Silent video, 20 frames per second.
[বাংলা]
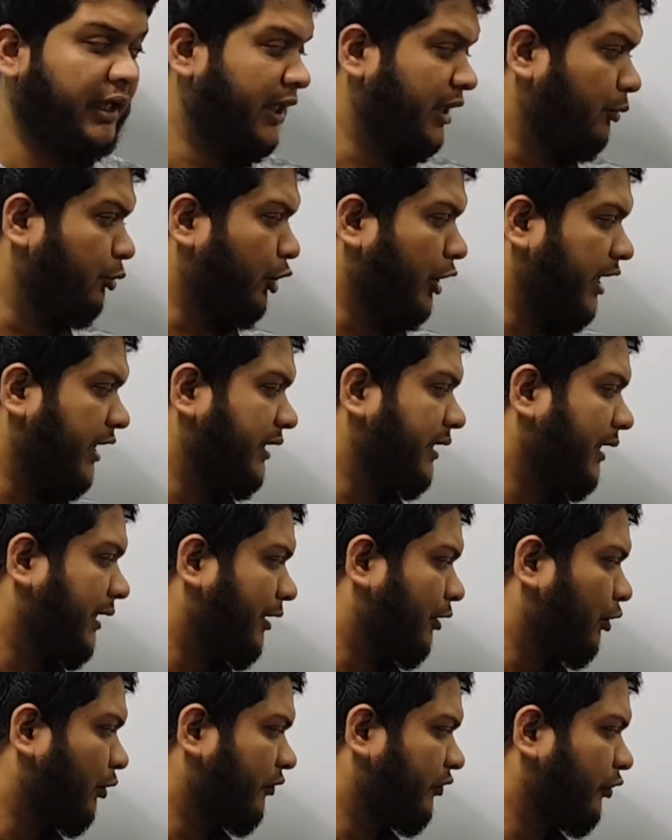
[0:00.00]
এবং এটা
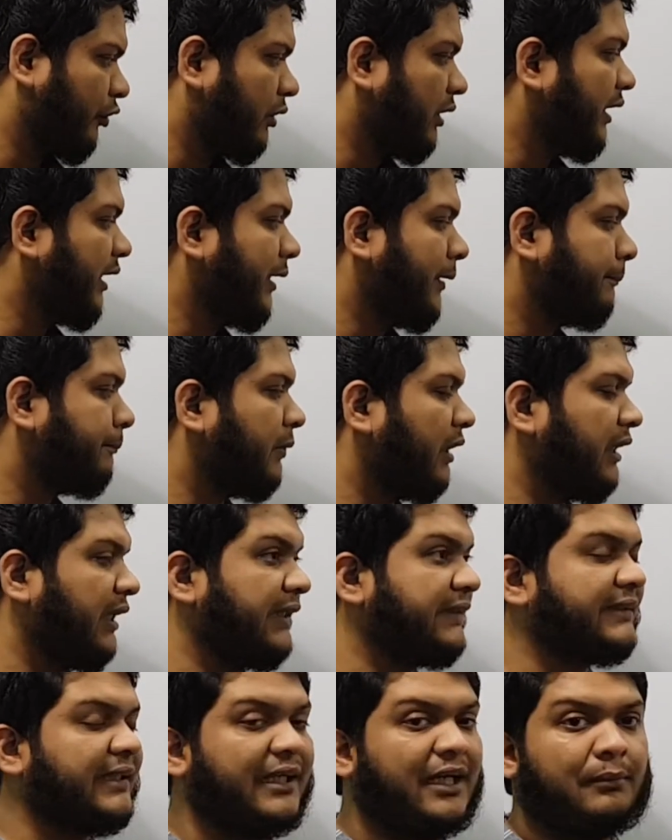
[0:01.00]
হোপফুলি
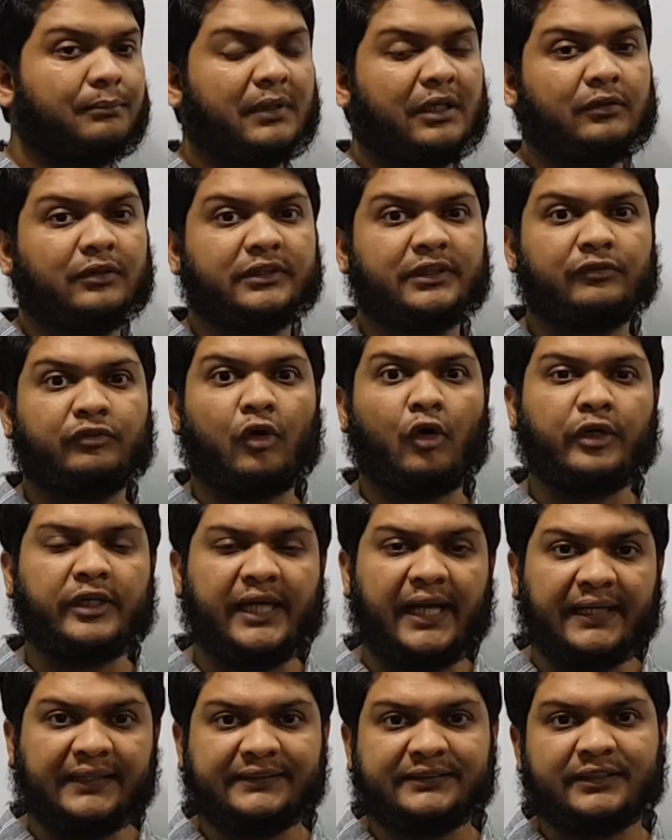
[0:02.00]
লেকচার নাম্বার হচ্ছে ফর্টি
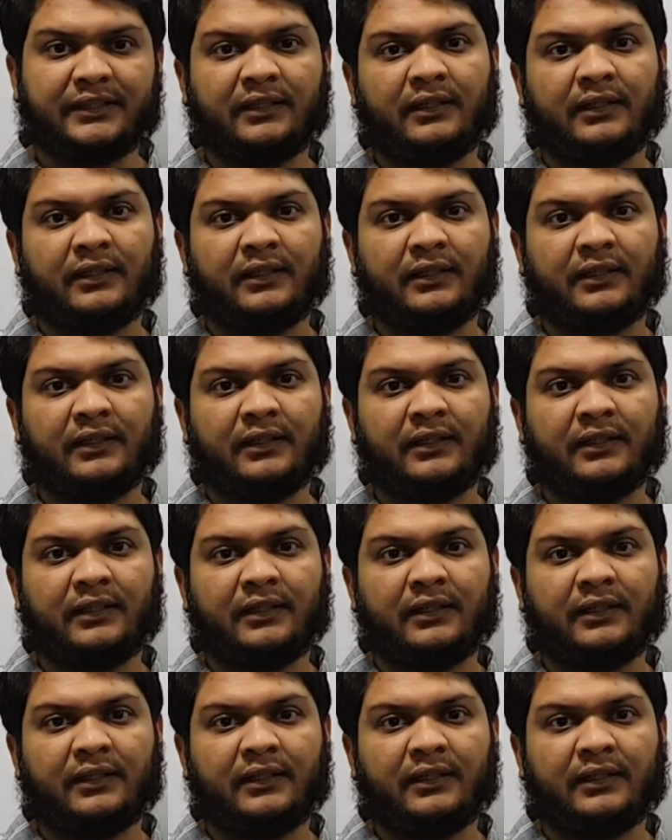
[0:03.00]
এইট